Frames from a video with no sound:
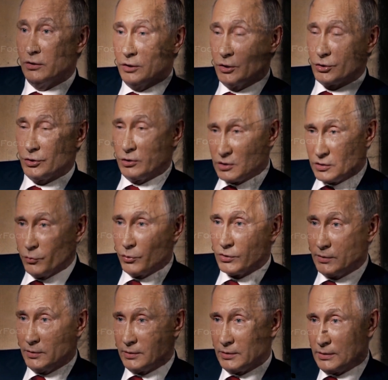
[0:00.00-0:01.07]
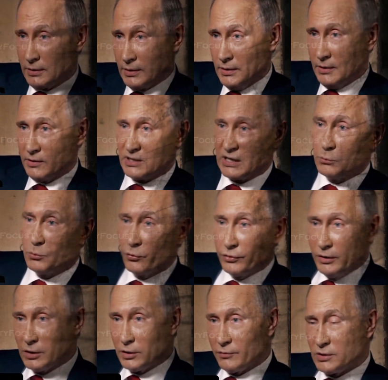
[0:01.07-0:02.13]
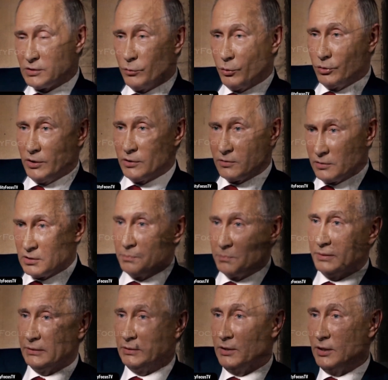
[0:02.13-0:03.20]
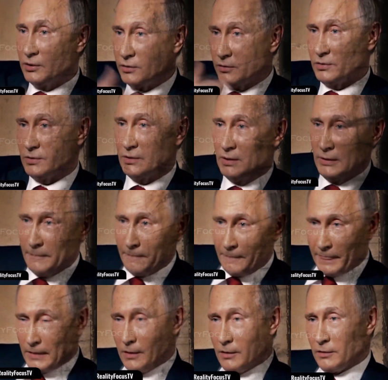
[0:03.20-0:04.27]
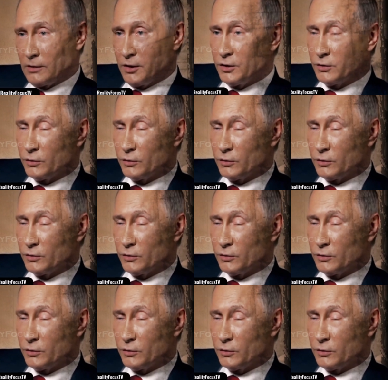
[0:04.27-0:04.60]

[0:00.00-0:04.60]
रहा होगा या शायद उसके जहन में सिरे से अमूर ममलकत